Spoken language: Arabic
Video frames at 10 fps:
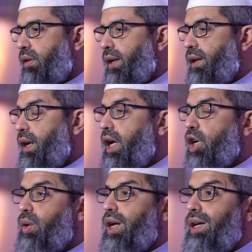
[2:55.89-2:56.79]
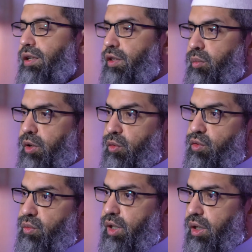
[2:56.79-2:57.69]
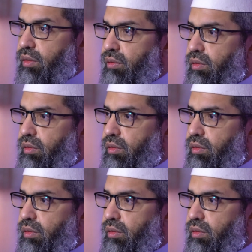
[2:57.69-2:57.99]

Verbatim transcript: أن الحوادث موجودة